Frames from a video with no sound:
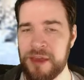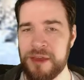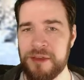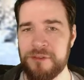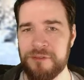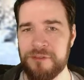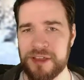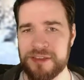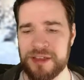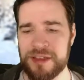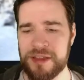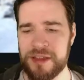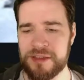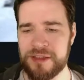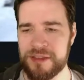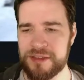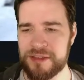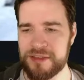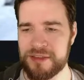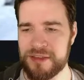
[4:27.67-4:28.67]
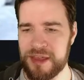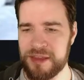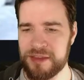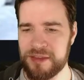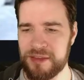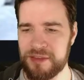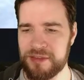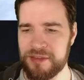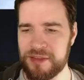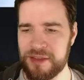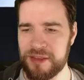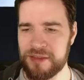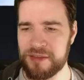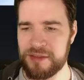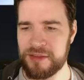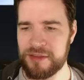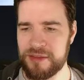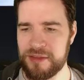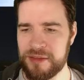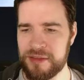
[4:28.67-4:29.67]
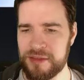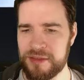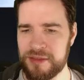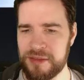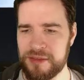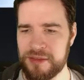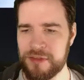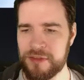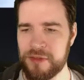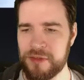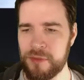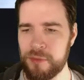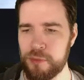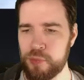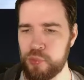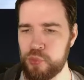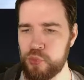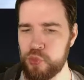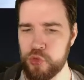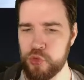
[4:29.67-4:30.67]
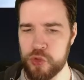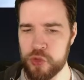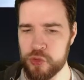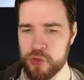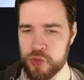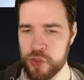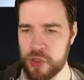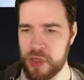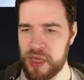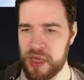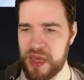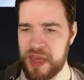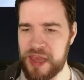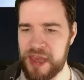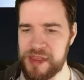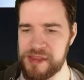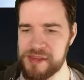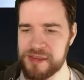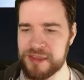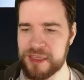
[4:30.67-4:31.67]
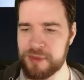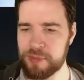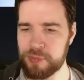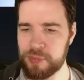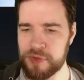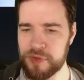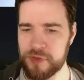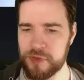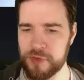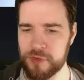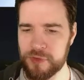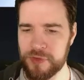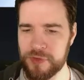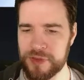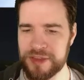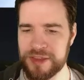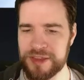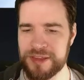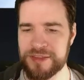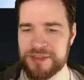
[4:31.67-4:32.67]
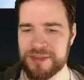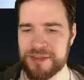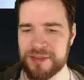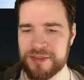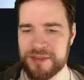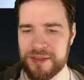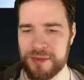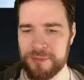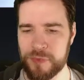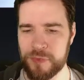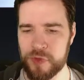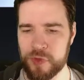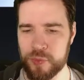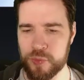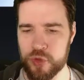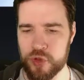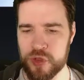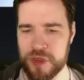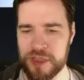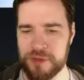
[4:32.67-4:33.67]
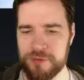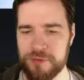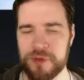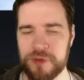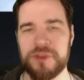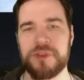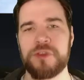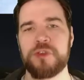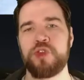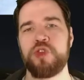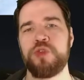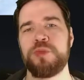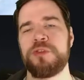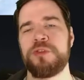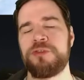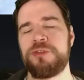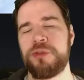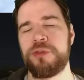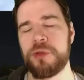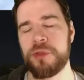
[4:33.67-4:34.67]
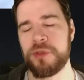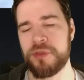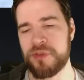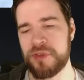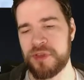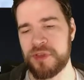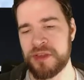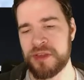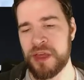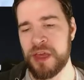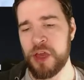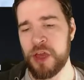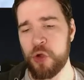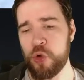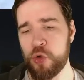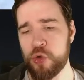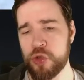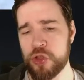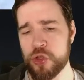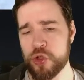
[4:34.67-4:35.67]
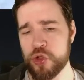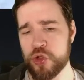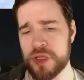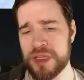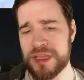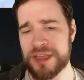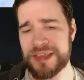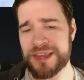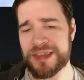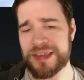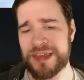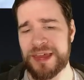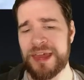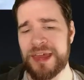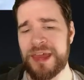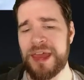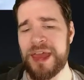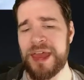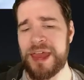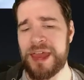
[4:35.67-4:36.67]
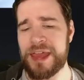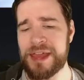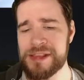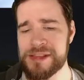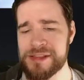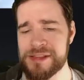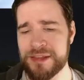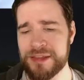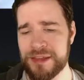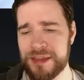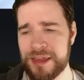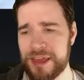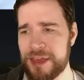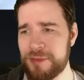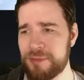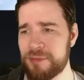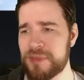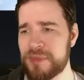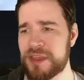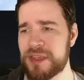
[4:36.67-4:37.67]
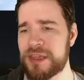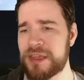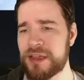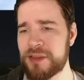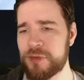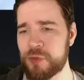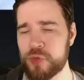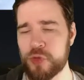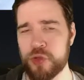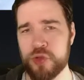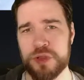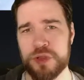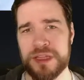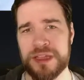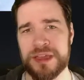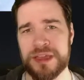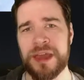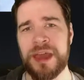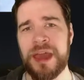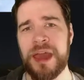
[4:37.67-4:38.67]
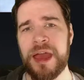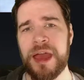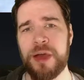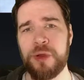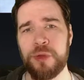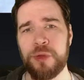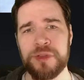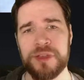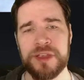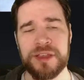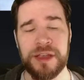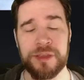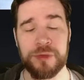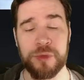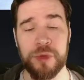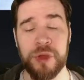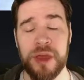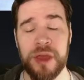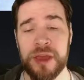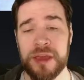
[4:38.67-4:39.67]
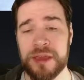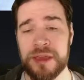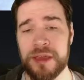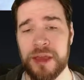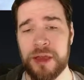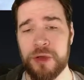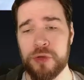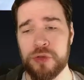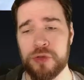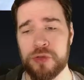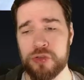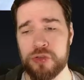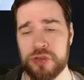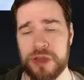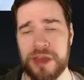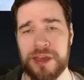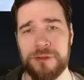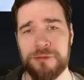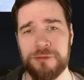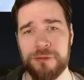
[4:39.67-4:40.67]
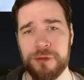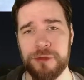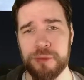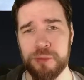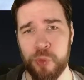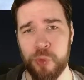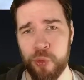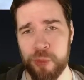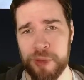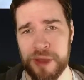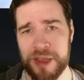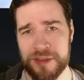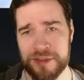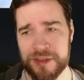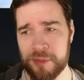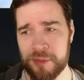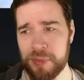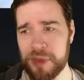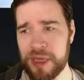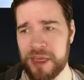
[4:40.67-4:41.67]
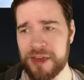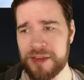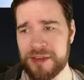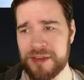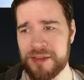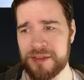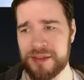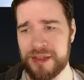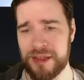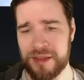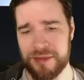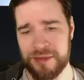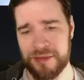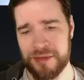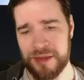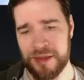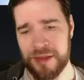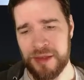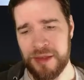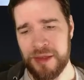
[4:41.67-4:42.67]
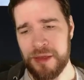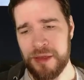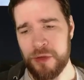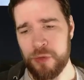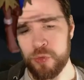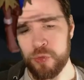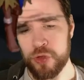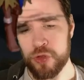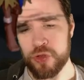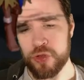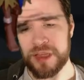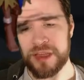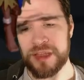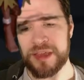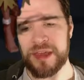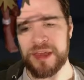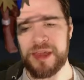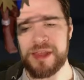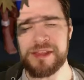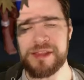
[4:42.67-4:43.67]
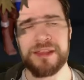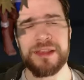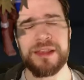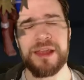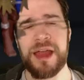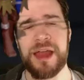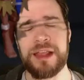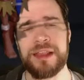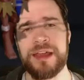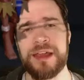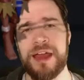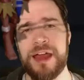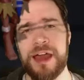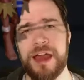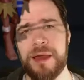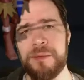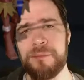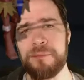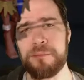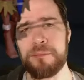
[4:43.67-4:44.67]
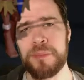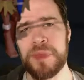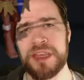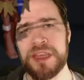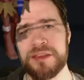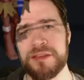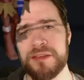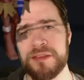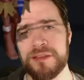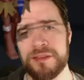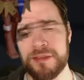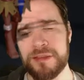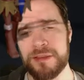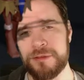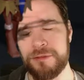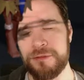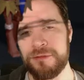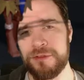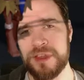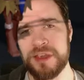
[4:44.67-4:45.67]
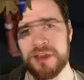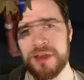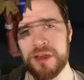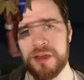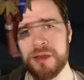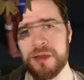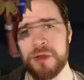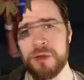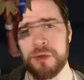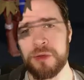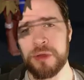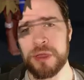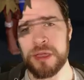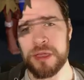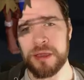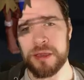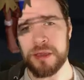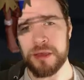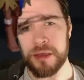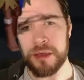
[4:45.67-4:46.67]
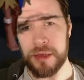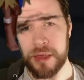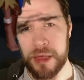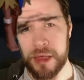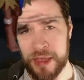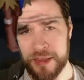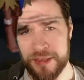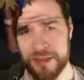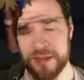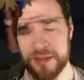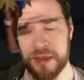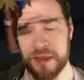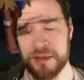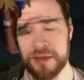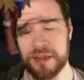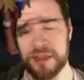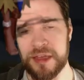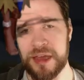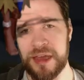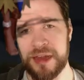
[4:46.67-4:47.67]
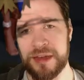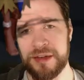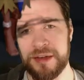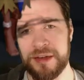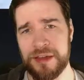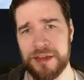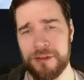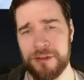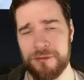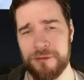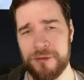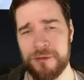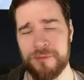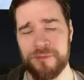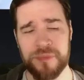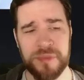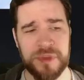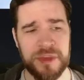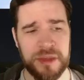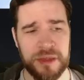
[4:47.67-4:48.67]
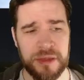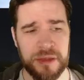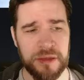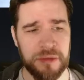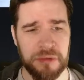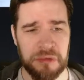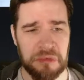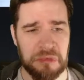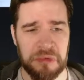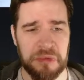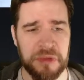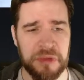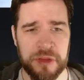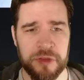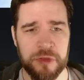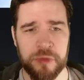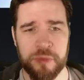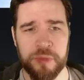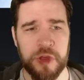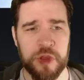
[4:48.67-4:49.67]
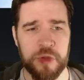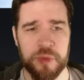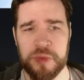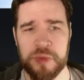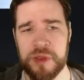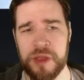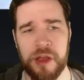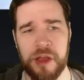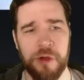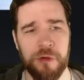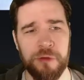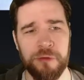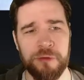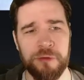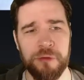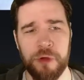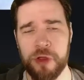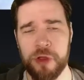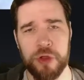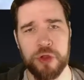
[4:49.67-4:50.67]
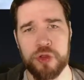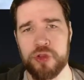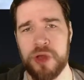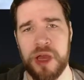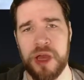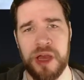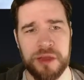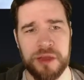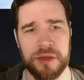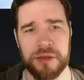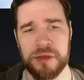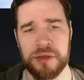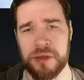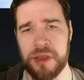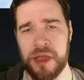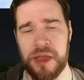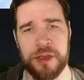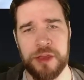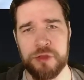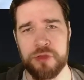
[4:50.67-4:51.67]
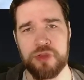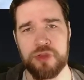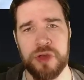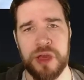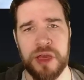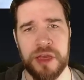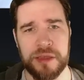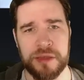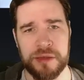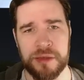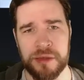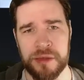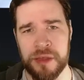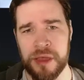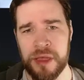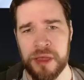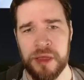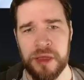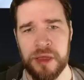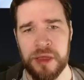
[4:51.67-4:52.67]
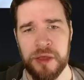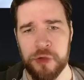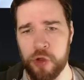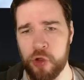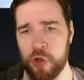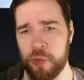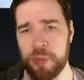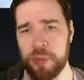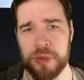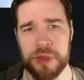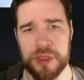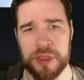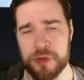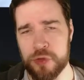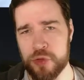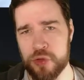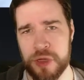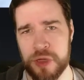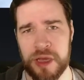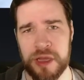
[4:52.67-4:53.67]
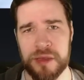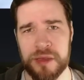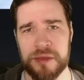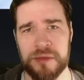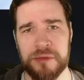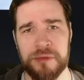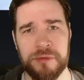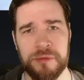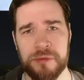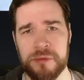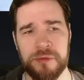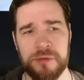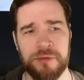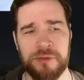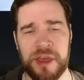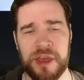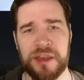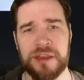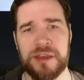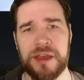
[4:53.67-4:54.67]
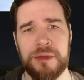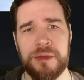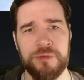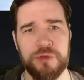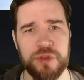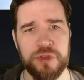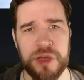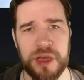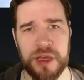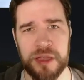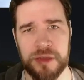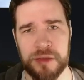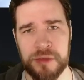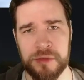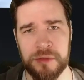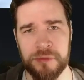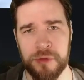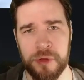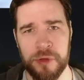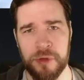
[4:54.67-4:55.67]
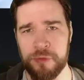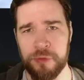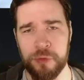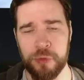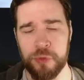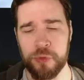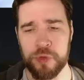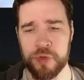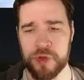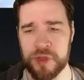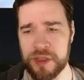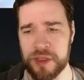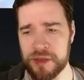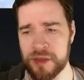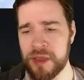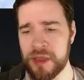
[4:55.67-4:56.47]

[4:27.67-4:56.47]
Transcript: Was allerdings sehr interessant ist, ist, dass es mythische Helden gibt, beziehungsweise insgesamt zum Start wird es über 40 unterschiedliche Helden geben, die ganz unterschiedlich aussehen. Also hier auch stark von MOBAs geprägt das Ganze. Unterschiedliche Helden, alle haben mindestens vier einzigartige Angriffe die sich zum Beispiel auf Feuerschaden, Eisschaden, körperlichen Schaden, Fernkampfschaden äh, fokussieren.